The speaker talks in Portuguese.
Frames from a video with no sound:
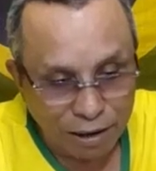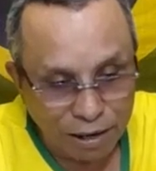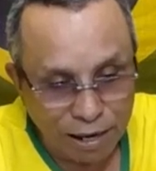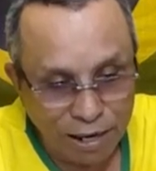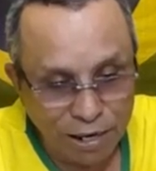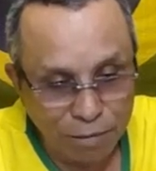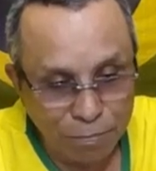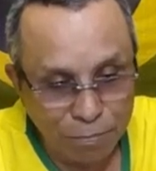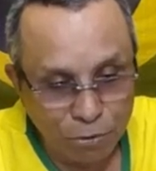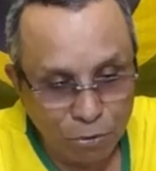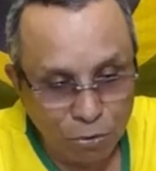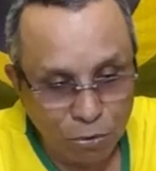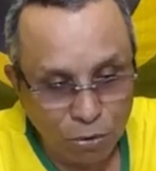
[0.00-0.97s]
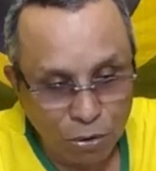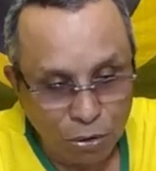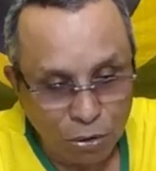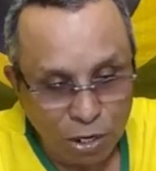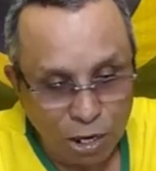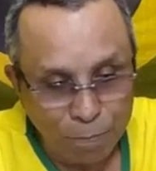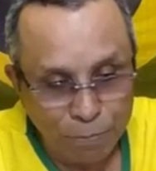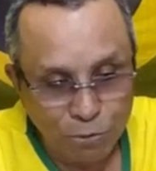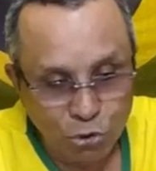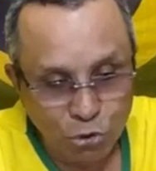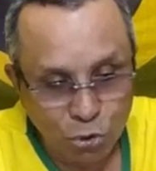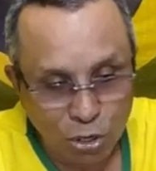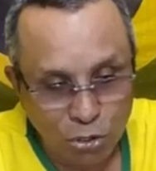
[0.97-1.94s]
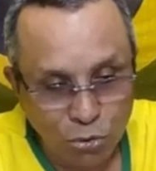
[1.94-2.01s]
relembrou
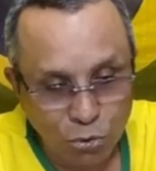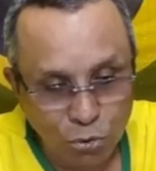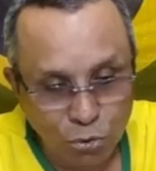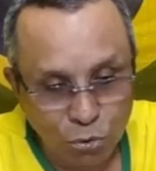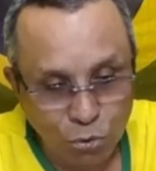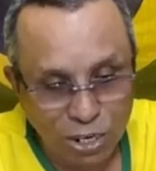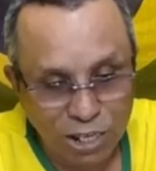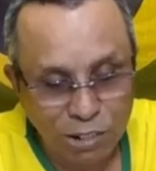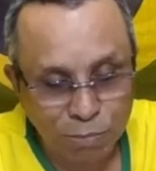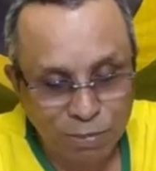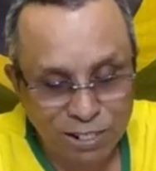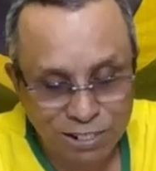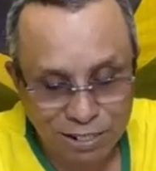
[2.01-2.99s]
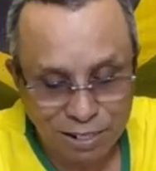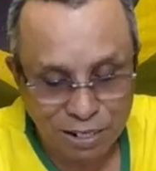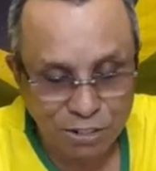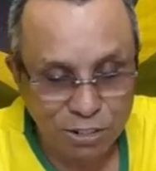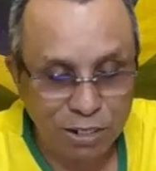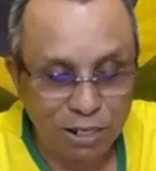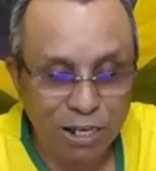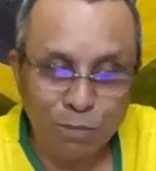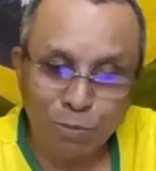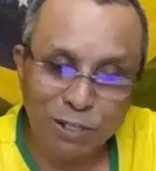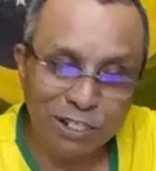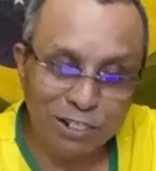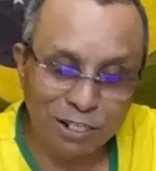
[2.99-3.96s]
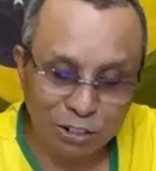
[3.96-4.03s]
episódio do ex-presidente,
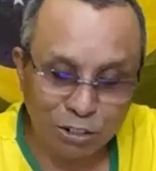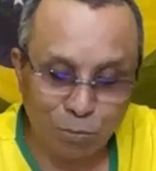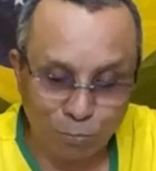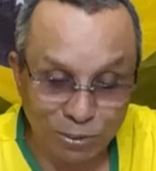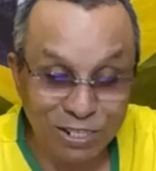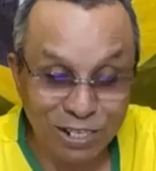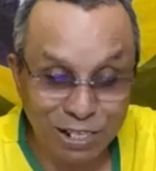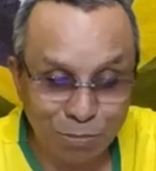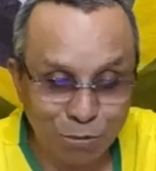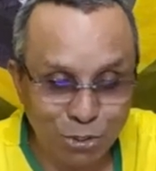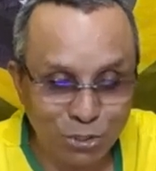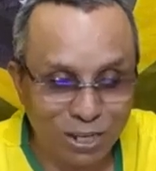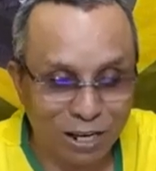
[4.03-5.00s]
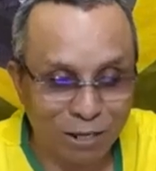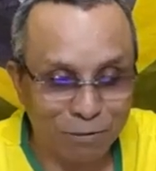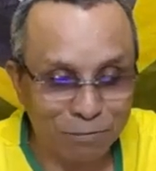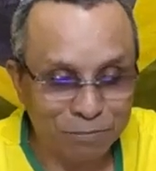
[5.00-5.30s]
ex-presidente não, presidente Bolsonaro.